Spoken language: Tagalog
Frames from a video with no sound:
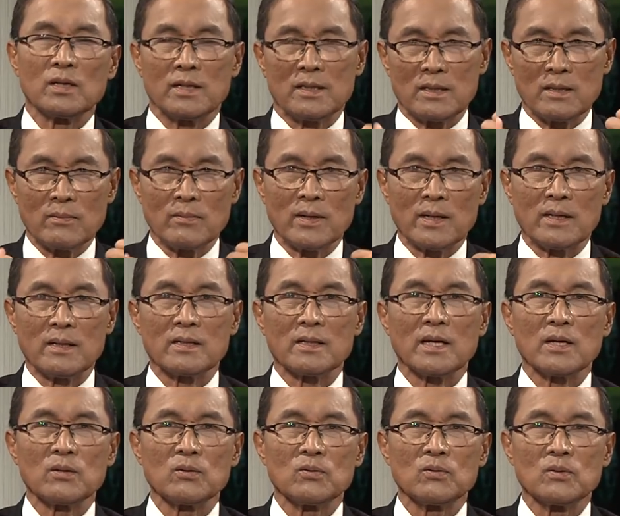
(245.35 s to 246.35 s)
iti bagi
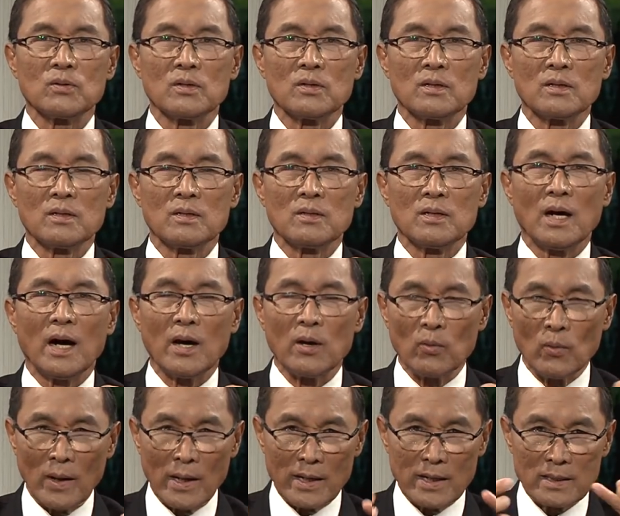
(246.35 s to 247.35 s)
tayo
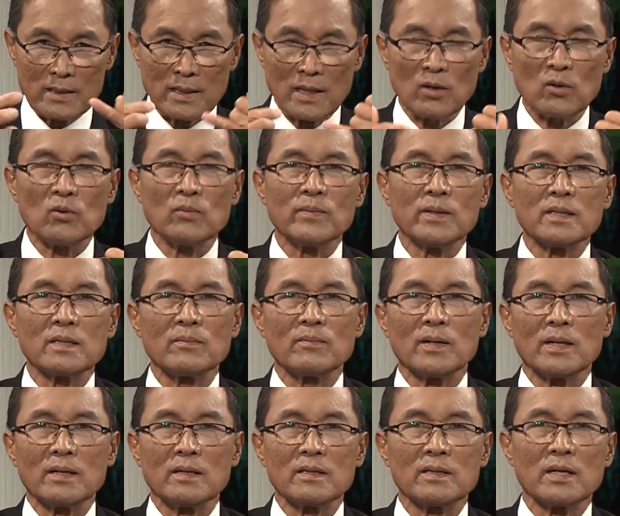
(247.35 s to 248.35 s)
aywanan tayo kuma ti
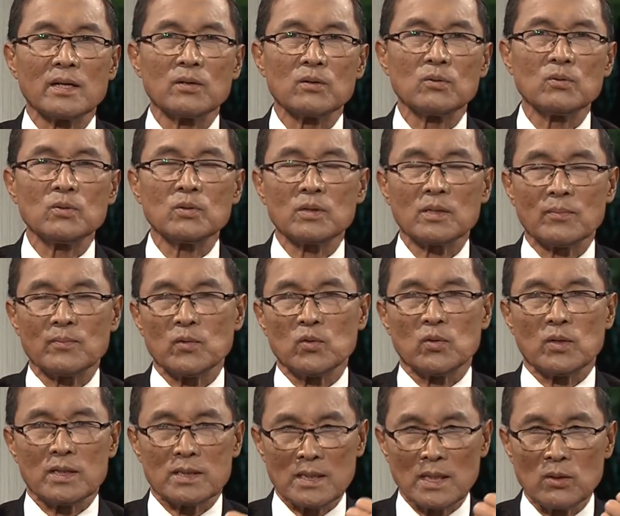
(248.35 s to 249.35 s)
bagi tayo tapno
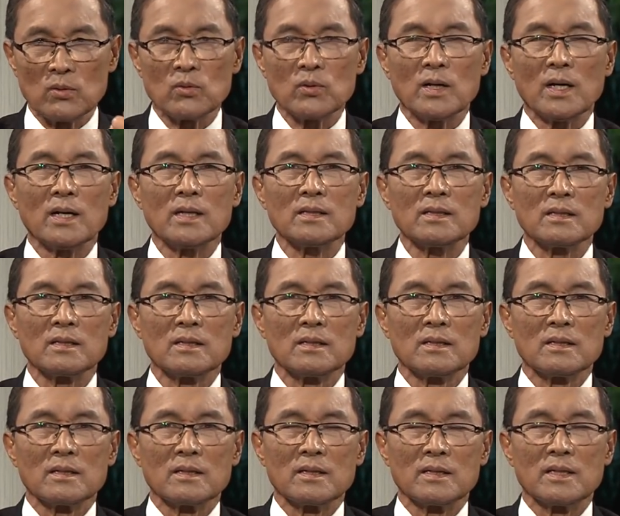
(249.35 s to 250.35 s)
nasalunat
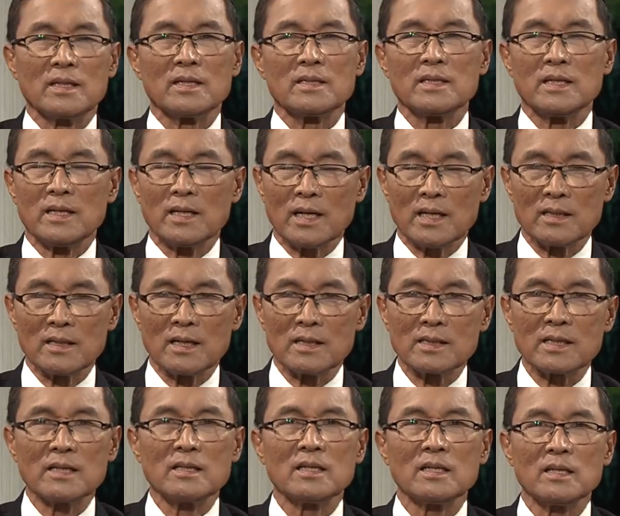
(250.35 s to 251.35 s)
Kada jay
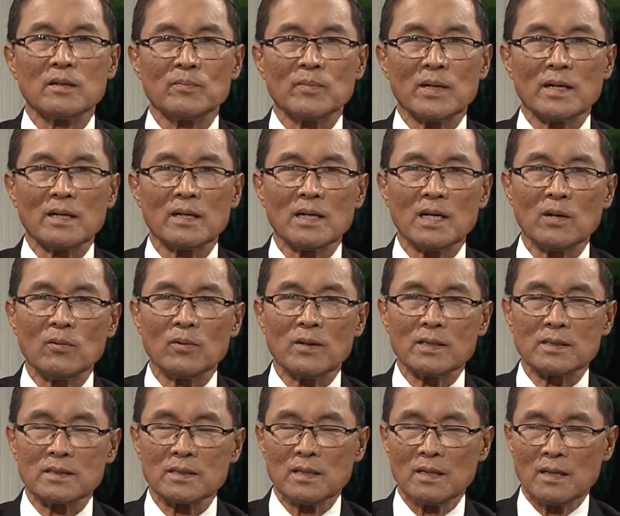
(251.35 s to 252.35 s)
inadaltay din na
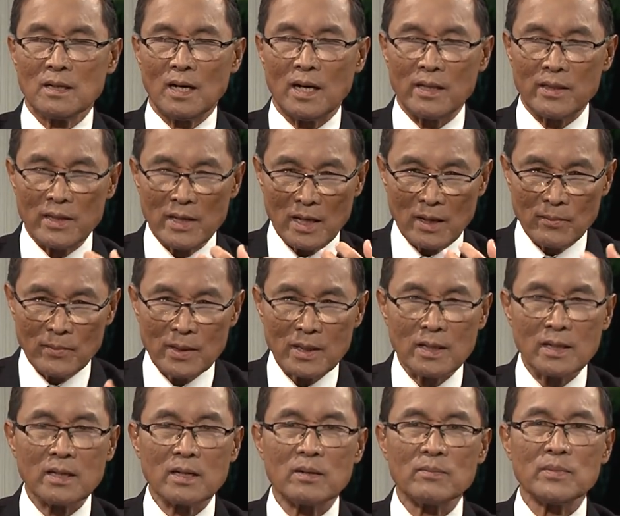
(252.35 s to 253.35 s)
pangalawas, anyaman
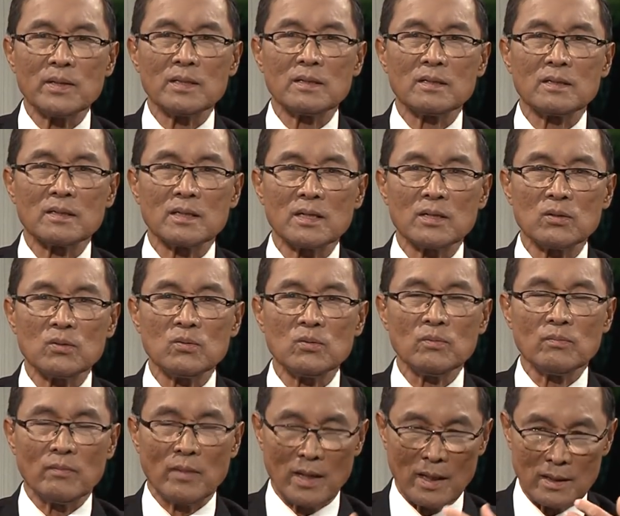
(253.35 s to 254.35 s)
nga rami din tayo,
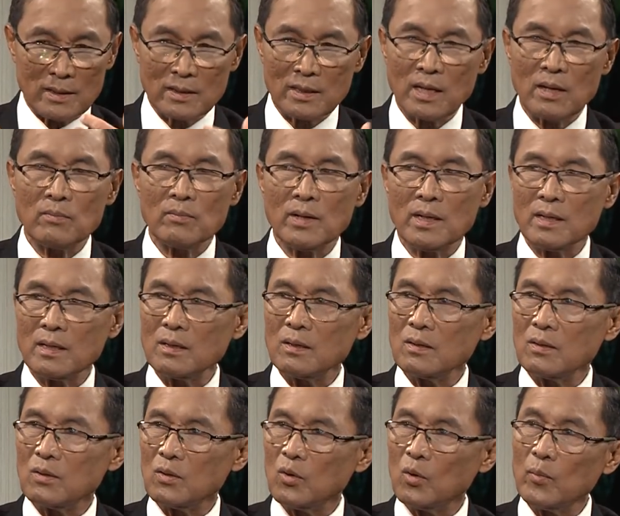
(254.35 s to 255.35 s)
mangantay man,
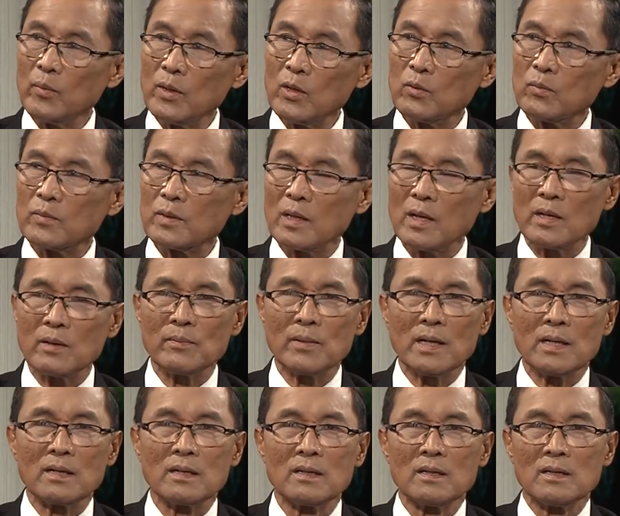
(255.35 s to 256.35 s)
uminom tayo
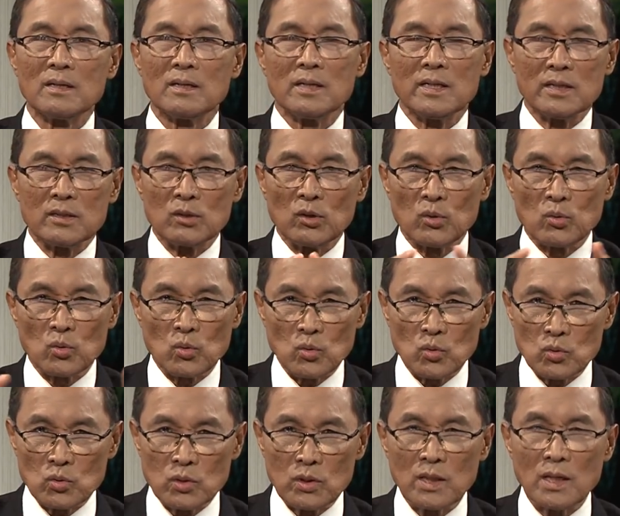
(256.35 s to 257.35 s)
man,
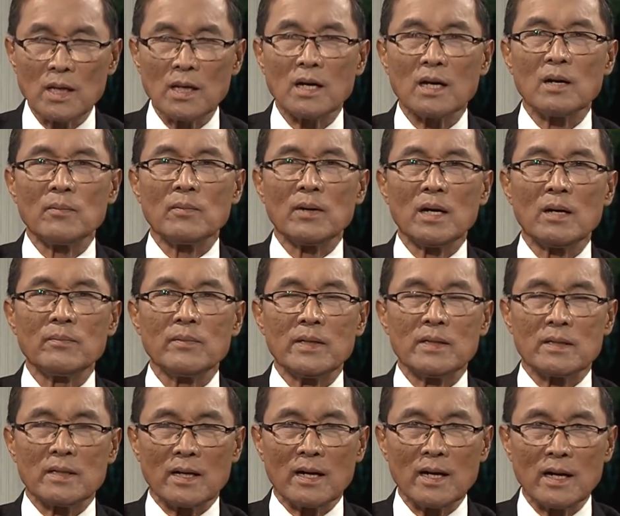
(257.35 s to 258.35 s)
itirukod na lang ang amin,
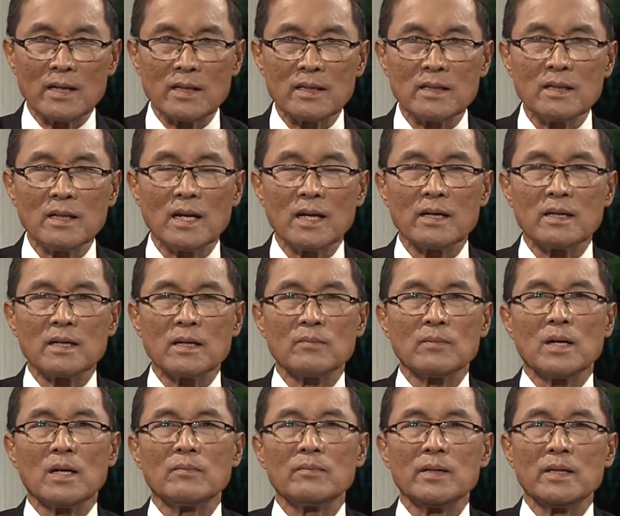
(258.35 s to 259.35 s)
ti guideline na
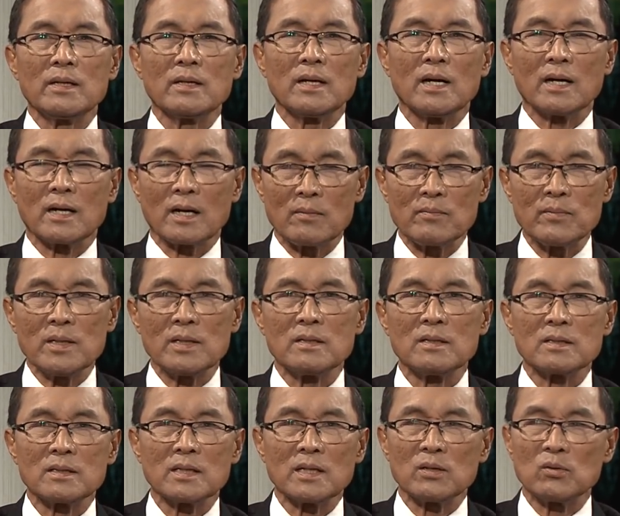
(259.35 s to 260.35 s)
amin,
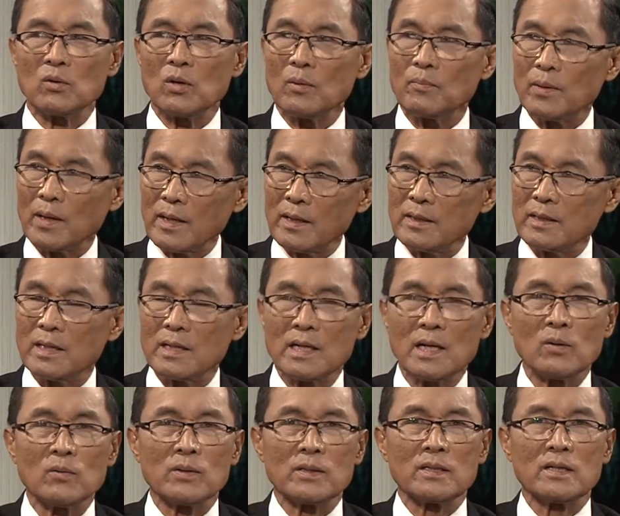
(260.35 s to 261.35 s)
din tayo,
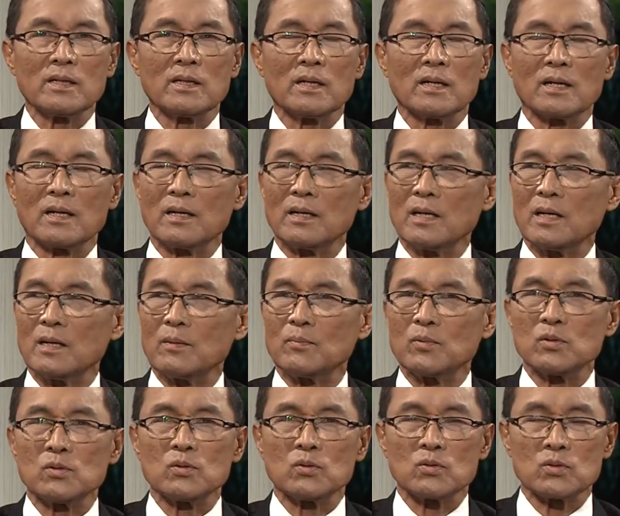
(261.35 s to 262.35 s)
apakaydayawan tinagan ni
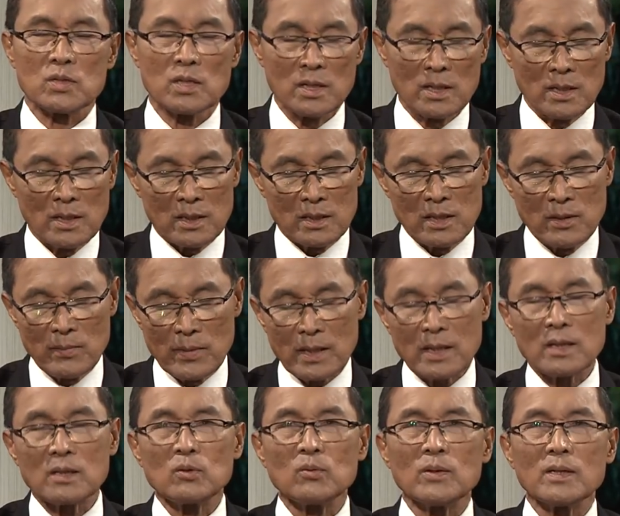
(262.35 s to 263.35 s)
Apo Diyos. Okay. Jimmy
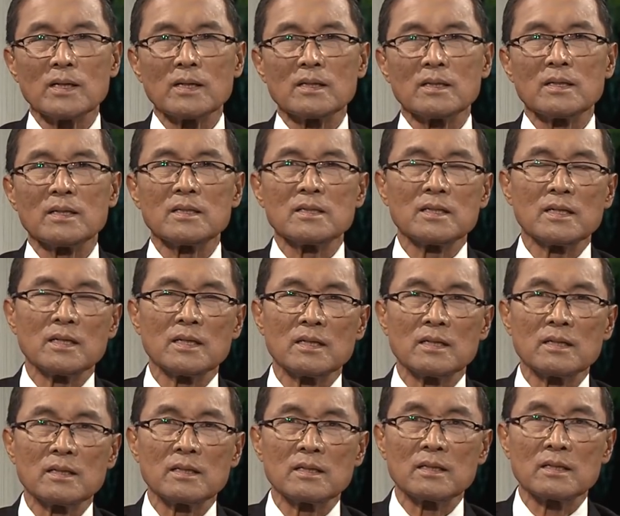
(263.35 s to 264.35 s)
kadwa kat jay
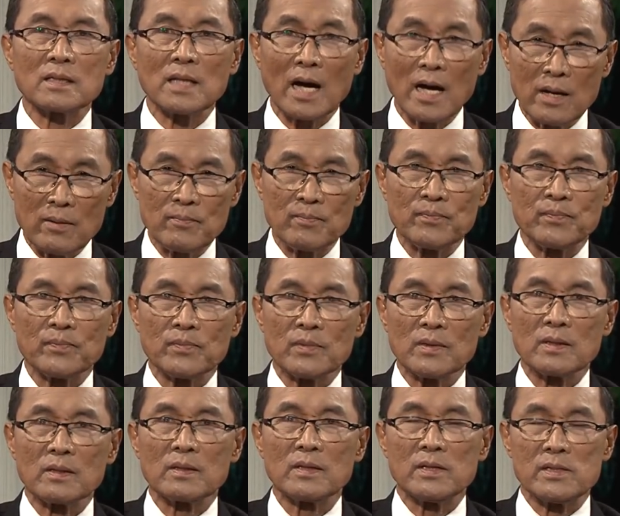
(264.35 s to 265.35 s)
time,
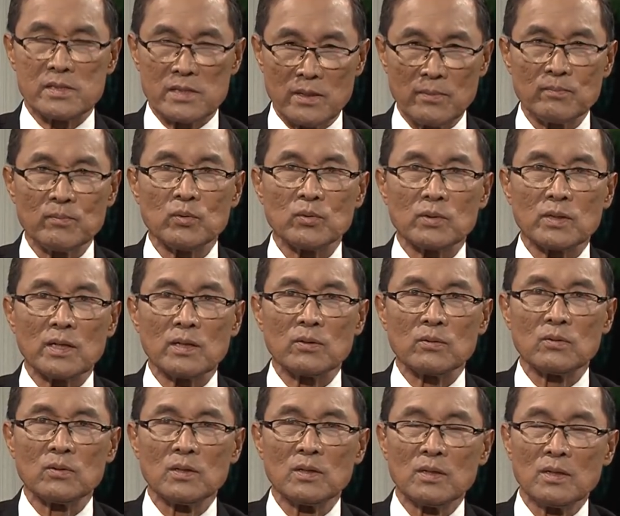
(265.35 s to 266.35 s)
ti tiyempo tayo.